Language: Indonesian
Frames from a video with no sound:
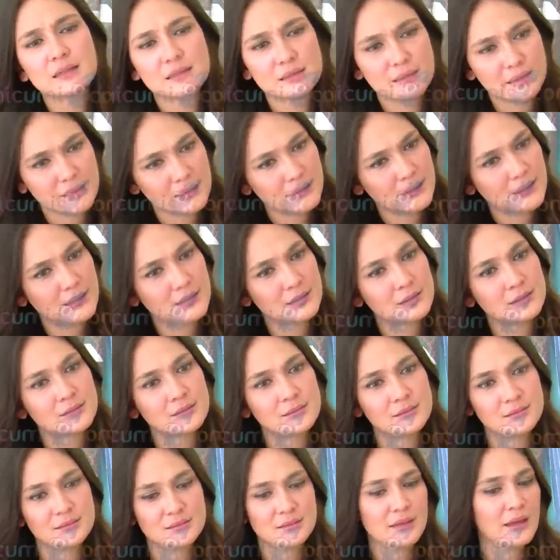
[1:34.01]
ngerti ya
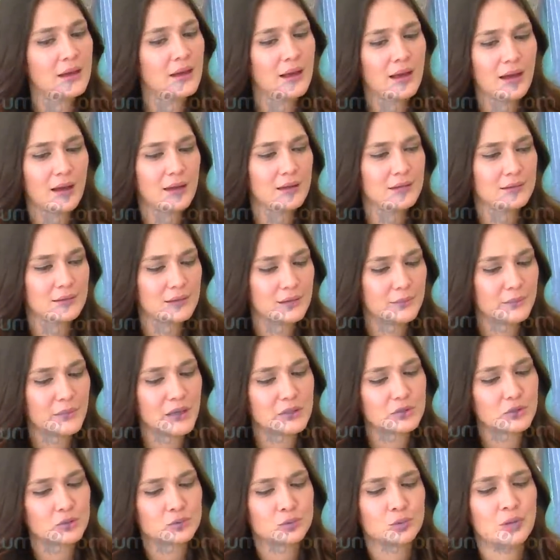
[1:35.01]
saya nggak ngerti
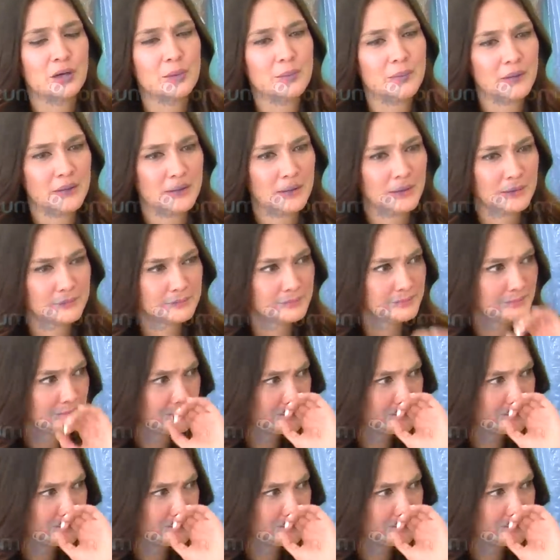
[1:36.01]
besok tuh apa yang